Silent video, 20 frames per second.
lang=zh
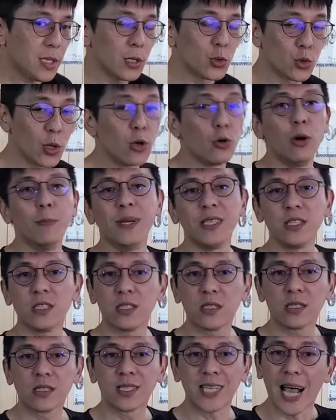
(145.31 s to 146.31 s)
所以我们
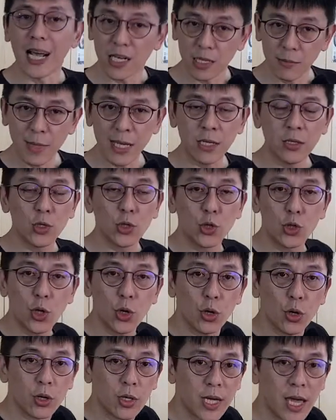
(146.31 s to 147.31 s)
厂里面就
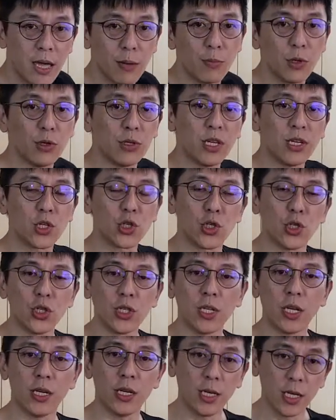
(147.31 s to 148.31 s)
有凯美瑞的实
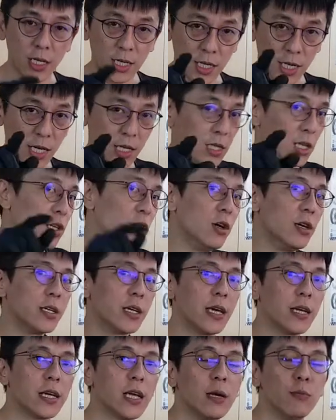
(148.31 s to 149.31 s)
车，可以提供
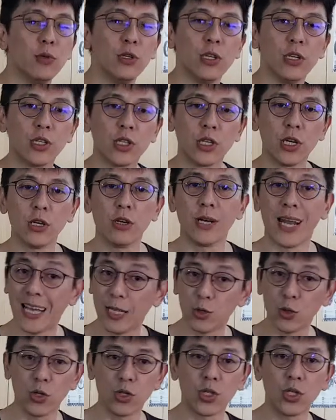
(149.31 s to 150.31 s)
给凯美瑞的车友来
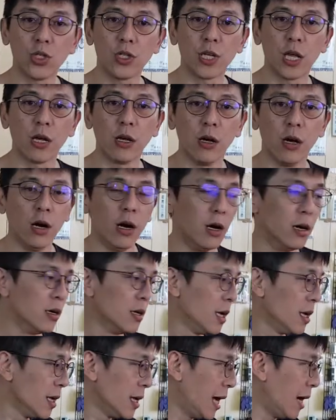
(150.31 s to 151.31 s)
做试乘哦。
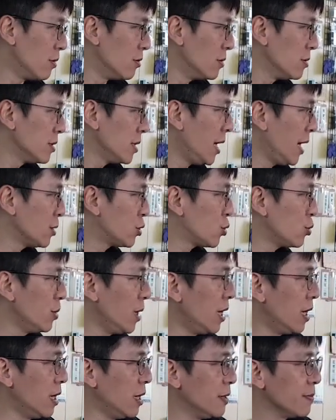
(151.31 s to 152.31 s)
好，那除
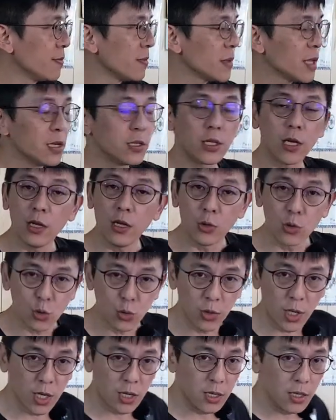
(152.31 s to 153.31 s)
了车友，
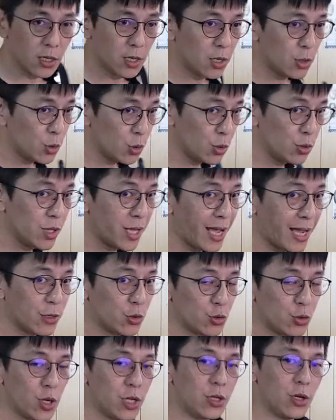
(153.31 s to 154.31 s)
除了轮胎、
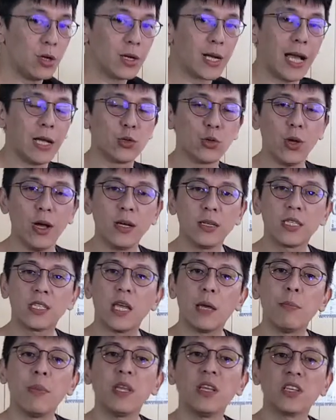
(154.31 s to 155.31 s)
铝圈有改装，
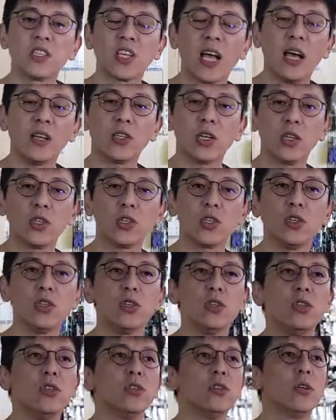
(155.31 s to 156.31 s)
前面的刹车
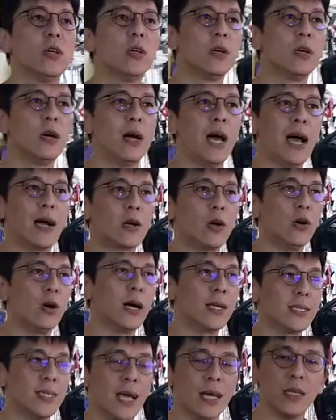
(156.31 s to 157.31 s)
是阿哥瓦
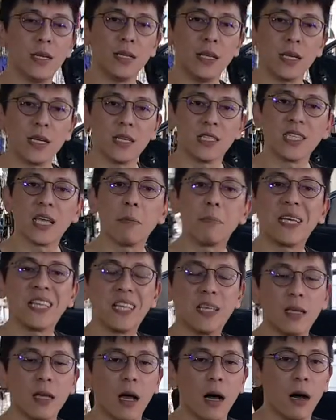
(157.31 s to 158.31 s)
家的那个
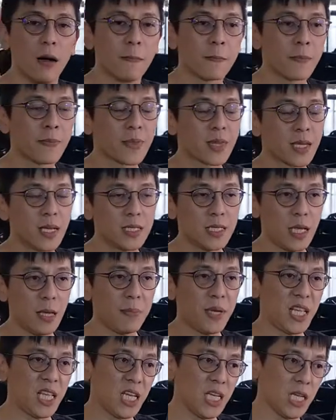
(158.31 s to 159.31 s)
JBP
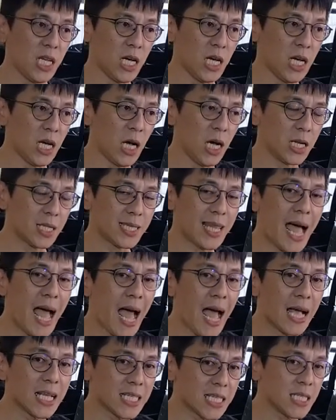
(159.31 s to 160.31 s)
哈，JBP 的
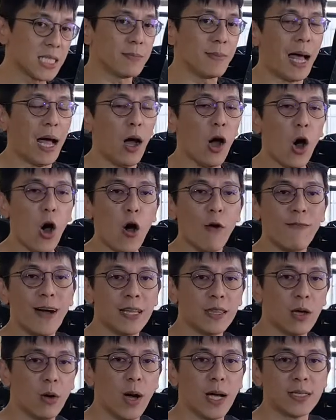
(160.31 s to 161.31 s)
大四吧，后
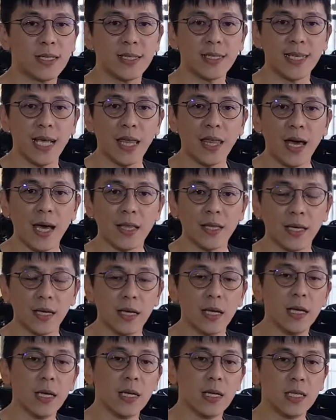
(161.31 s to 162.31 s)
方的话是加那点。
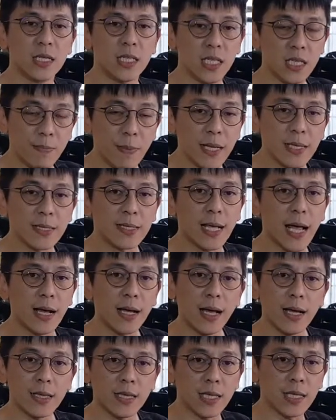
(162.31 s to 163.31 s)
基本上
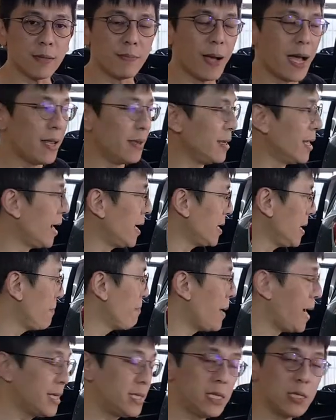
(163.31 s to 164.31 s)
啊，底盘呐，连
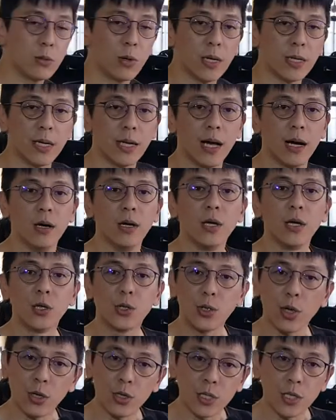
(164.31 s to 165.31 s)
排气管也好，
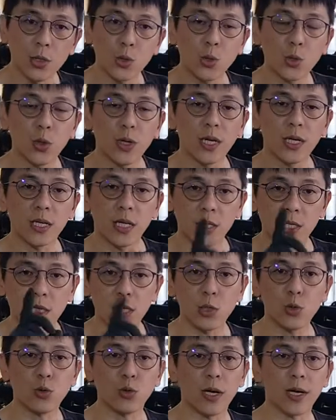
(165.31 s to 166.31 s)
都已经做了一个基
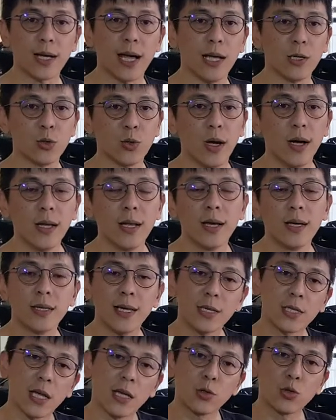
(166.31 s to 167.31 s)
础的改装。那
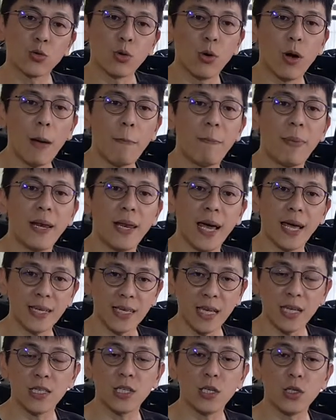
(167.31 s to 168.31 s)
车主的话，本来
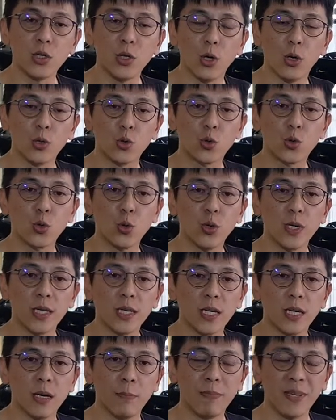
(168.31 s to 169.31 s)
也已经有做一
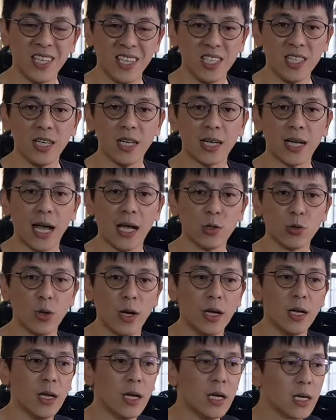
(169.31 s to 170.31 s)
个避震器的改
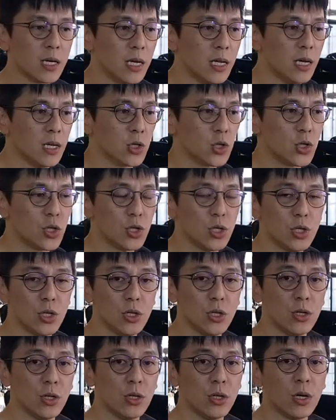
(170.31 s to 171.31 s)
装，可能
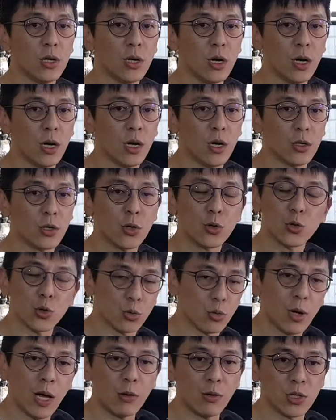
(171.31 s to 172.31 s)
是。呃，有损
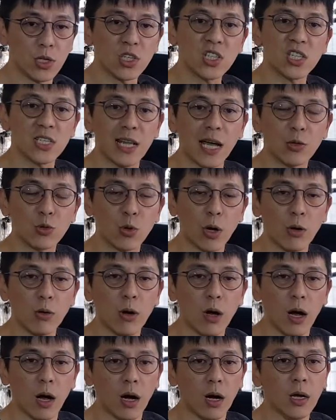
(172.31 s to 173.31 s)
坏或者其他状
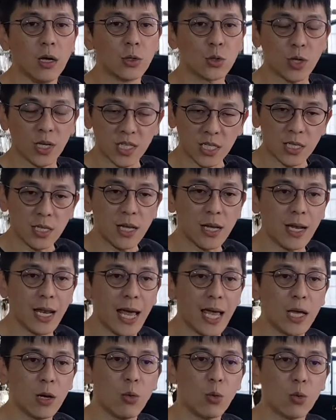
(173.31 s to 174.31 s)
况哈，所以今天
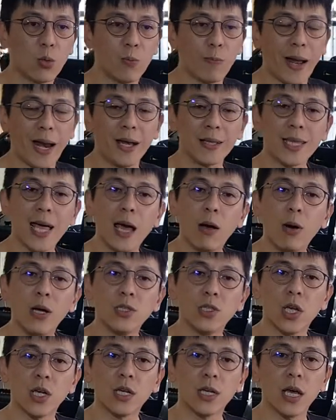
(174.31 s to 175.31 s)
来把它替换
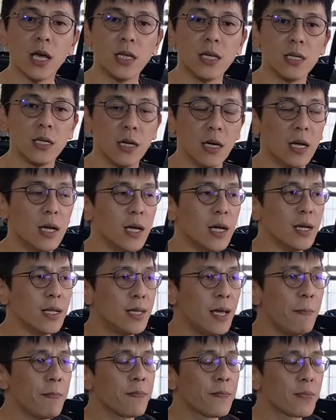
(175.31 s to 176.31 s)
成 KT 的。
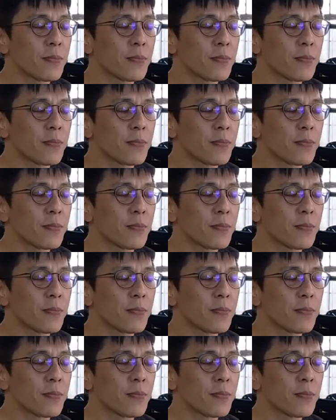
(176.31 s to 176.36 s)
那